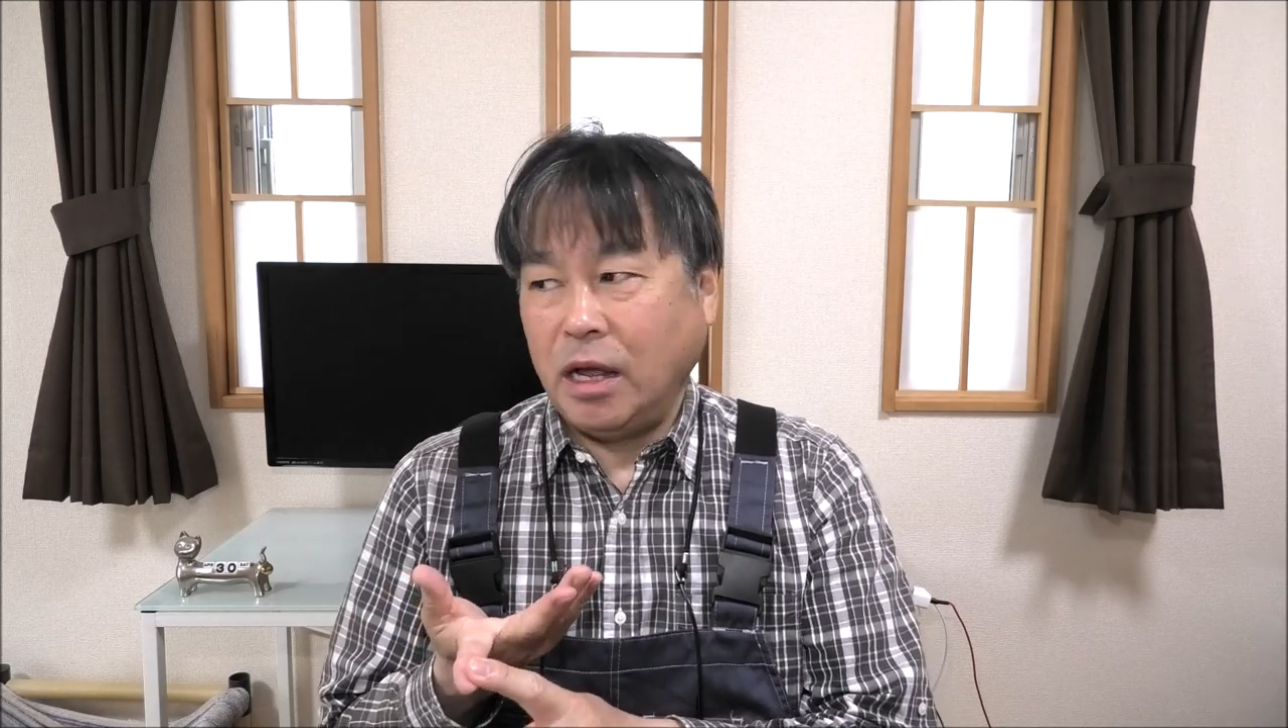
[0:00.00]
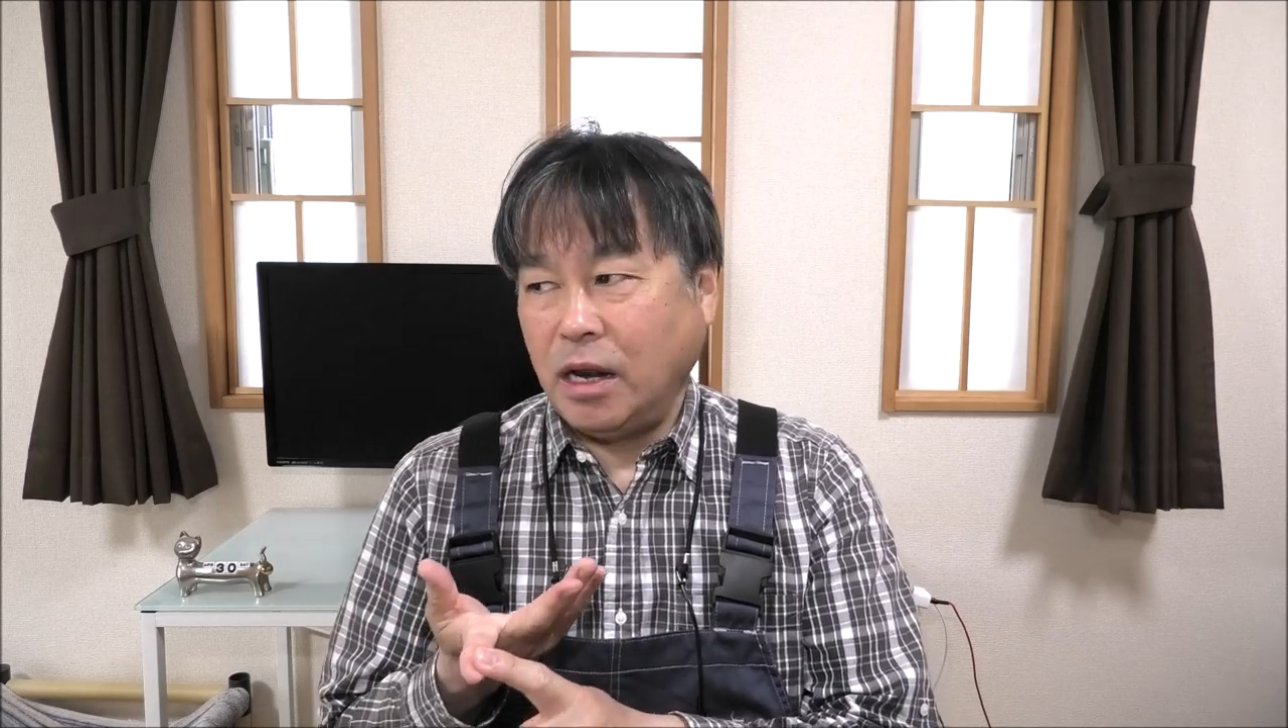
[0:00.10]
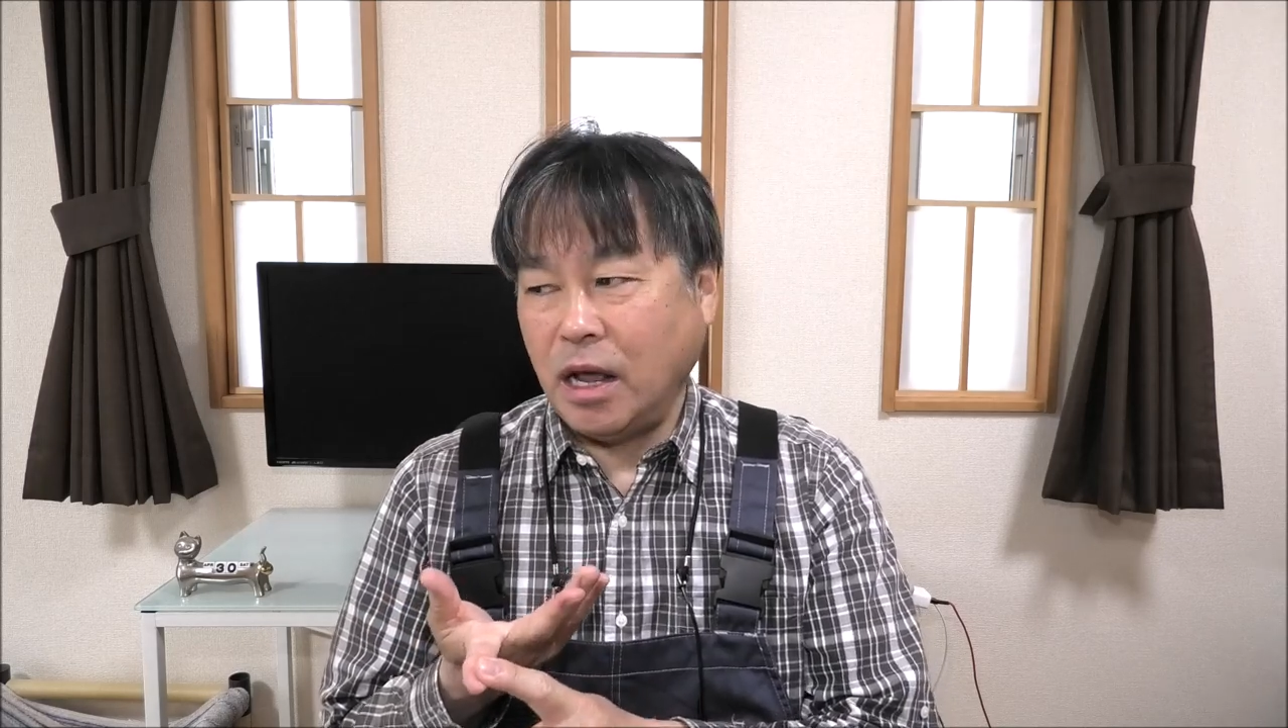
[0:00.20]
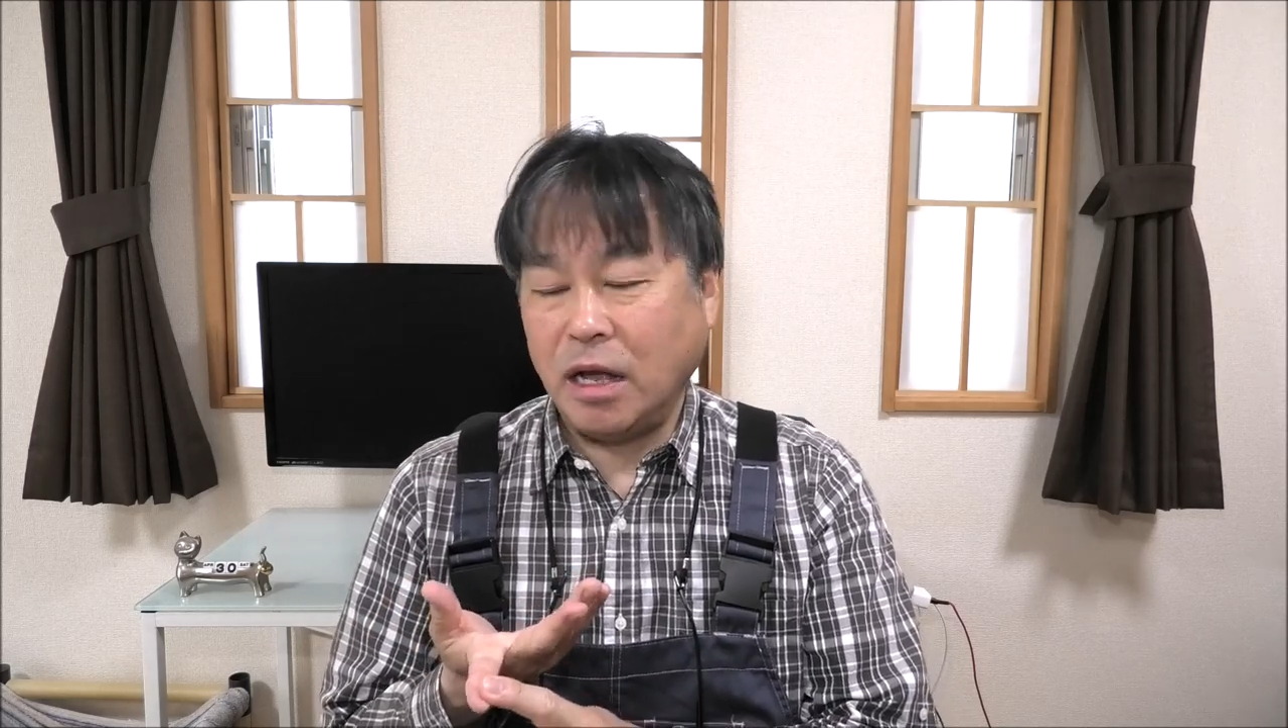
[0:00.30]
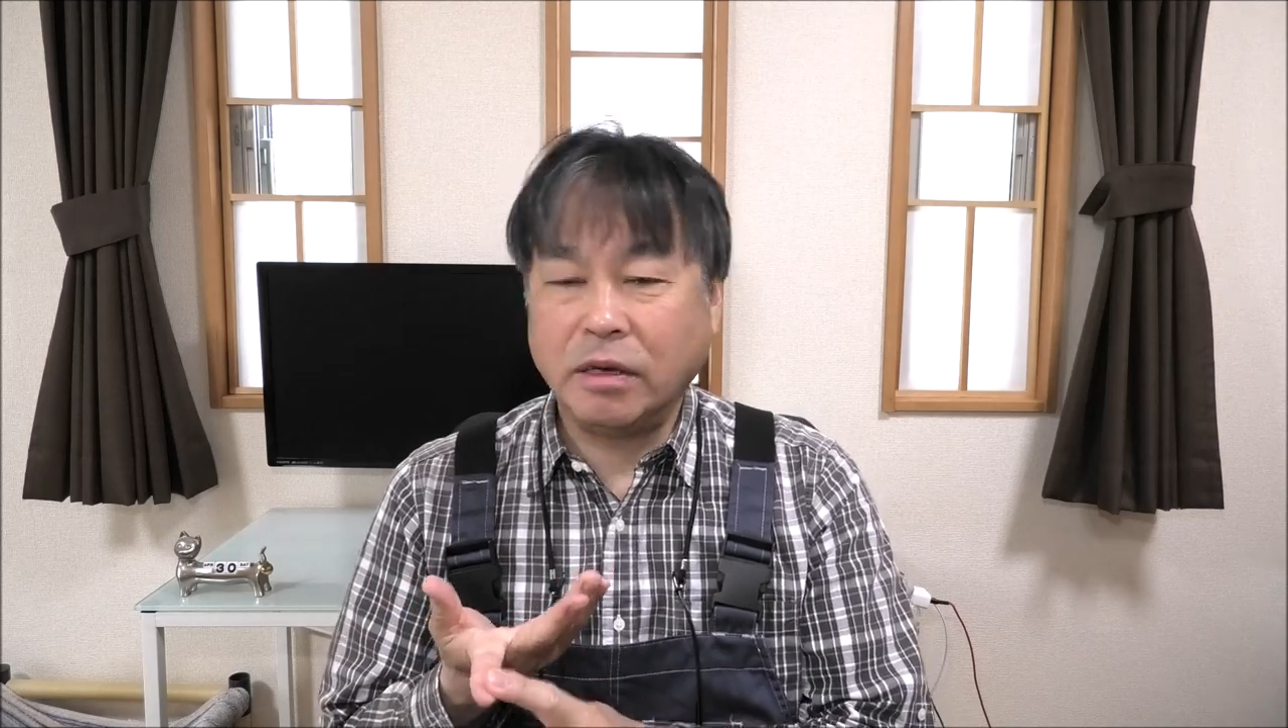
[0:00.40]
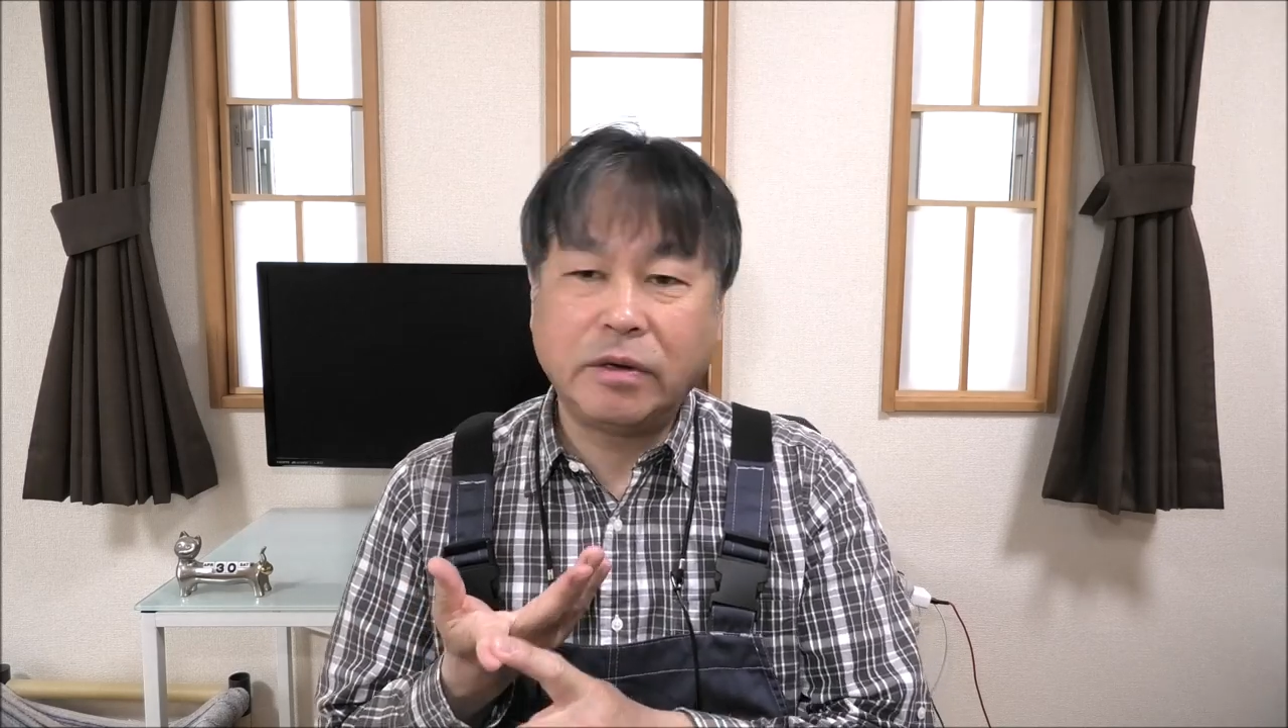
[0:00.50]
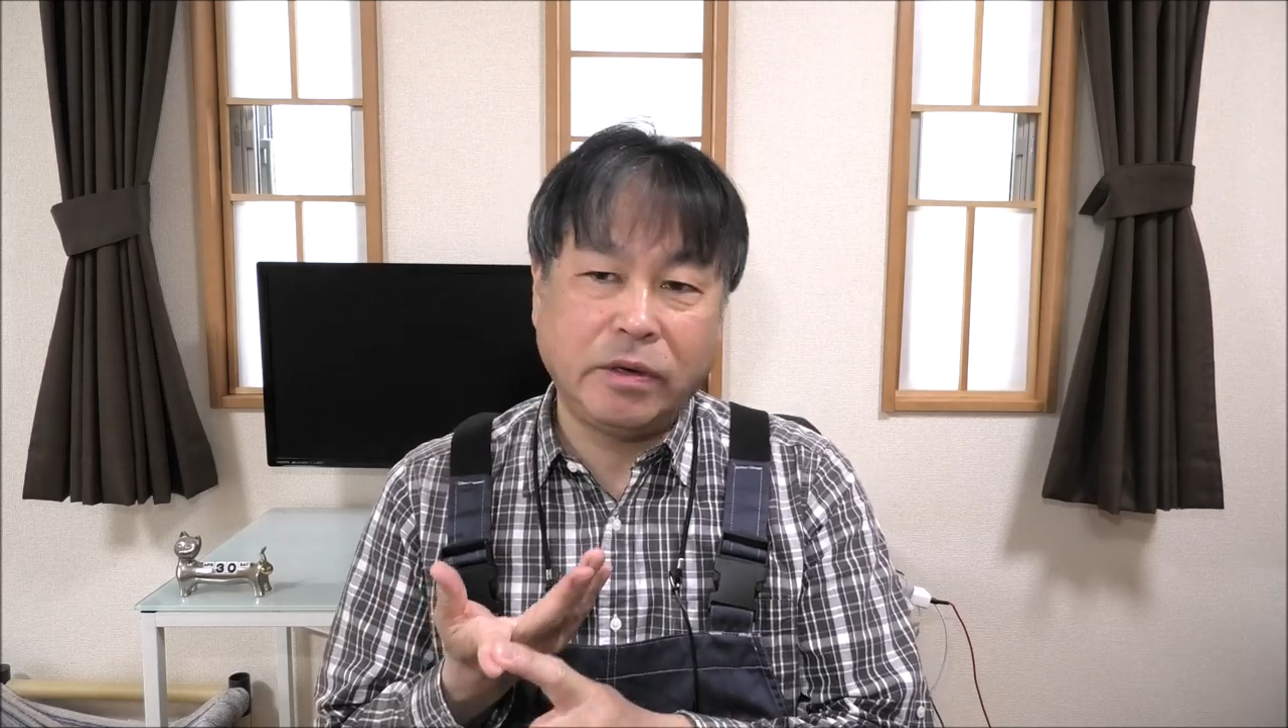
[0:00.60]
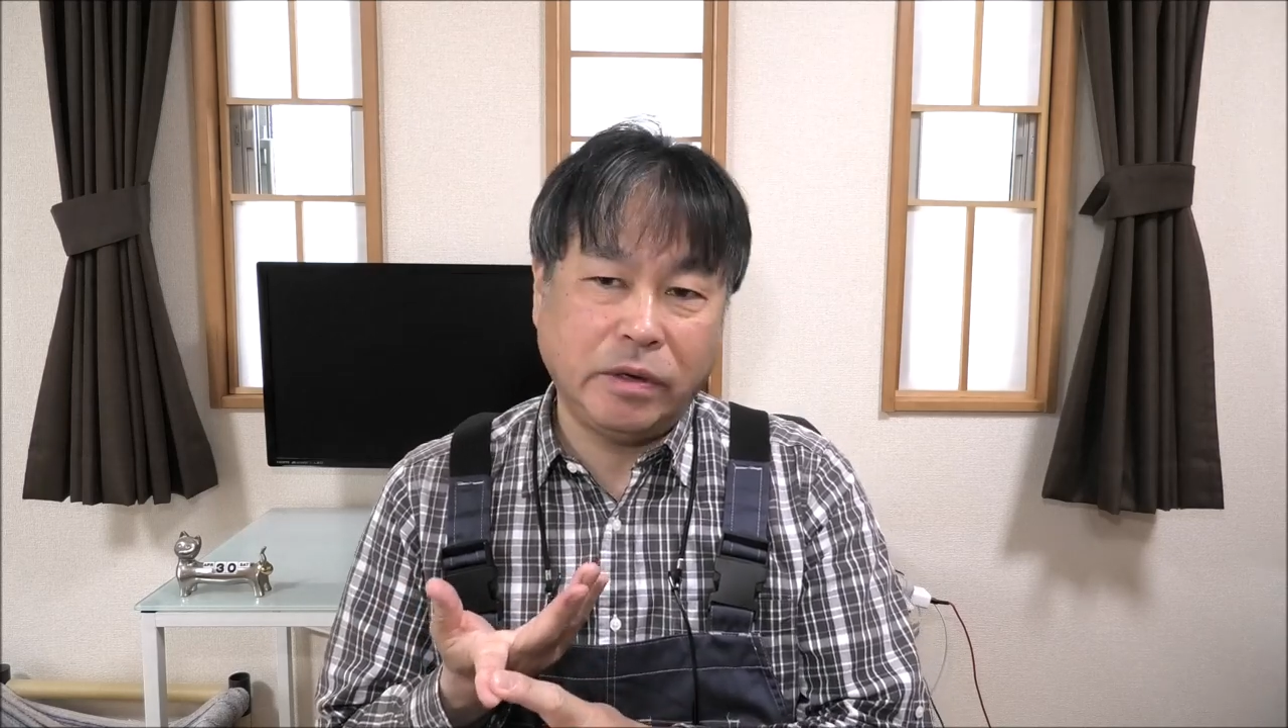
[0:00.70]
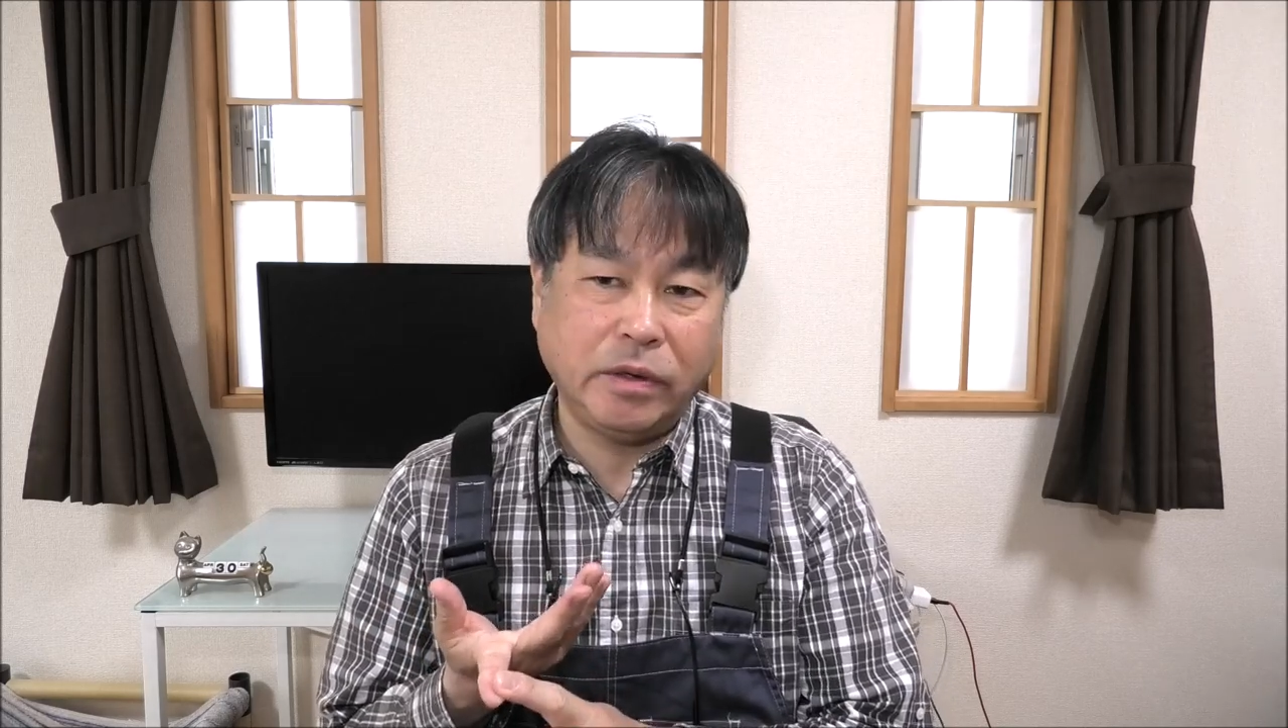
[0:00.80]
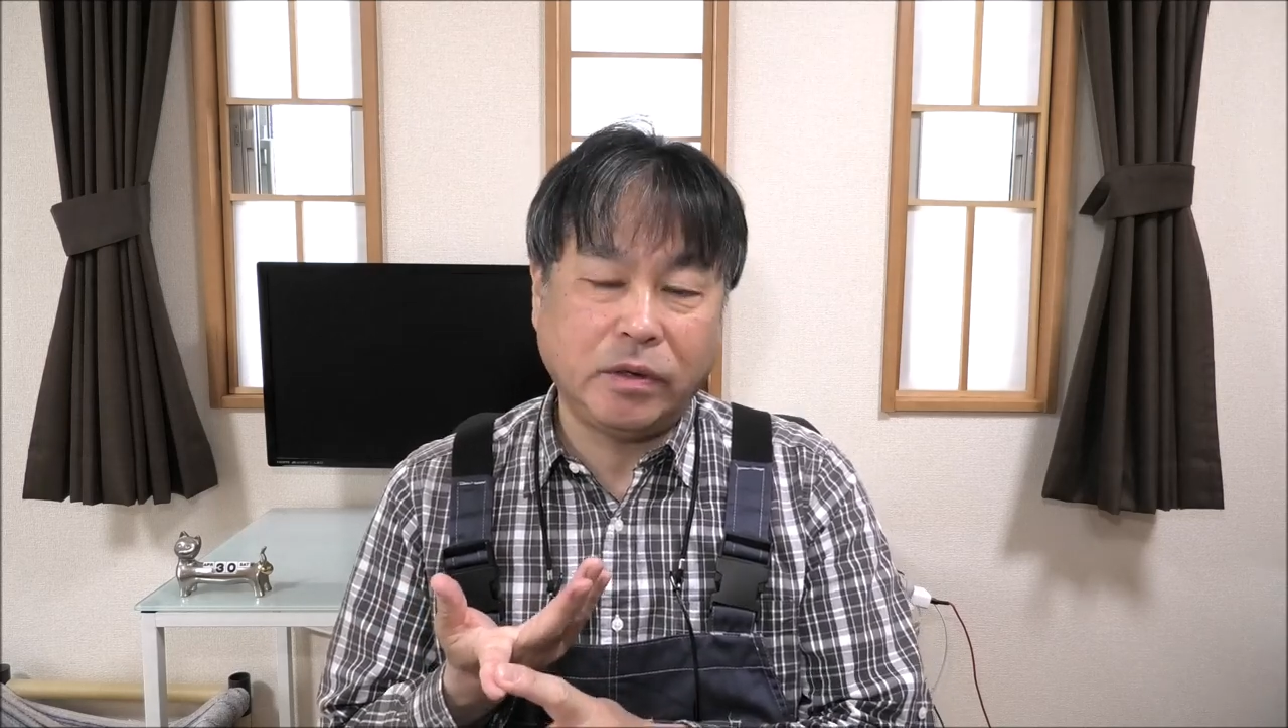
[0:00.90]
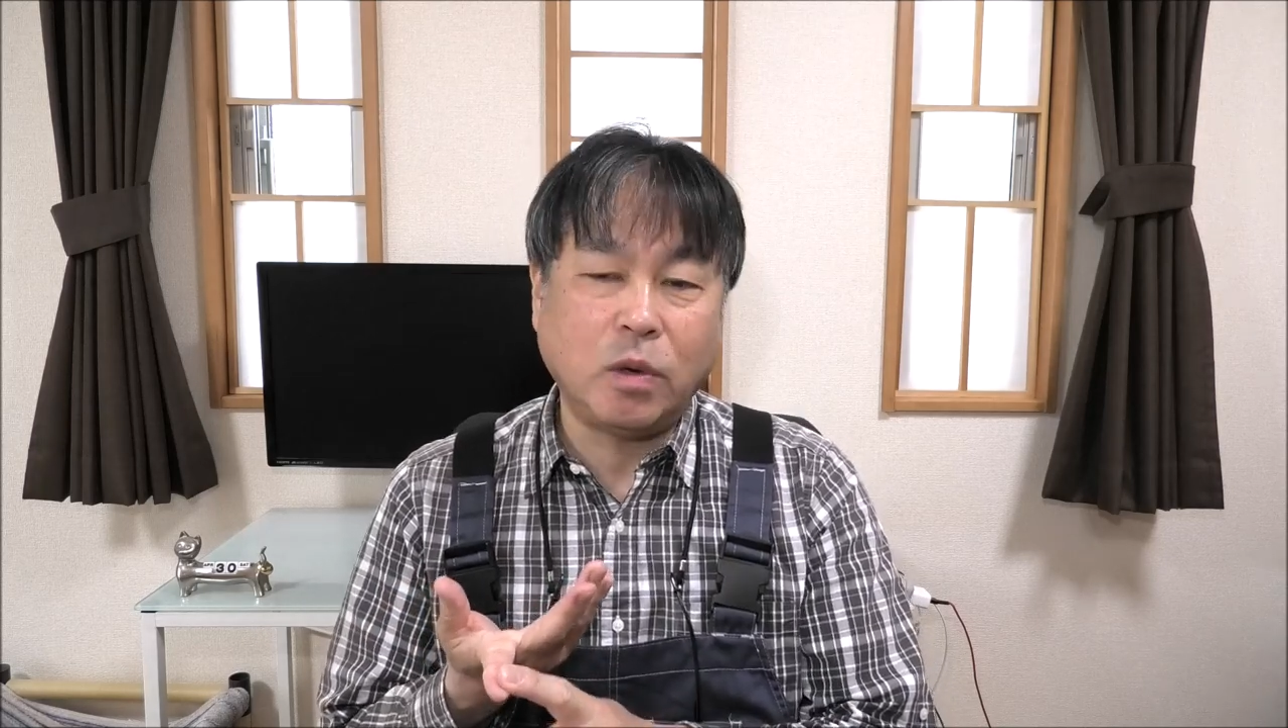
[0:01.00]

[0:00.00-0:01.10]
ランクル